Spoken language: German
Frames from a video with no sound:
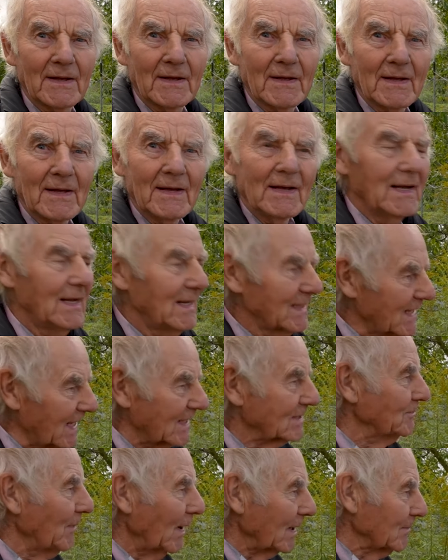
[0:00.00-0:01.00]
Mhm.
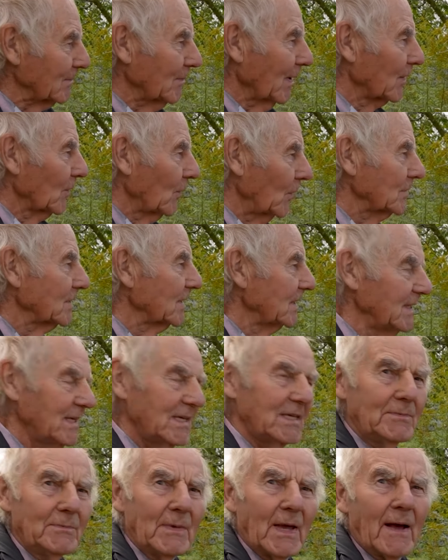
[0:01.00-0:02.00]
Das macht man heute
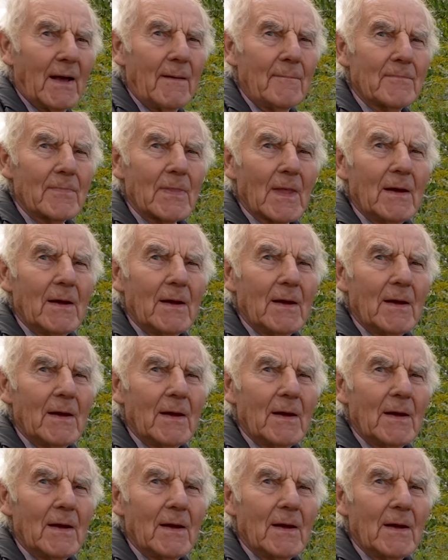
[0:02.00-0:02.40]
nicht mehr.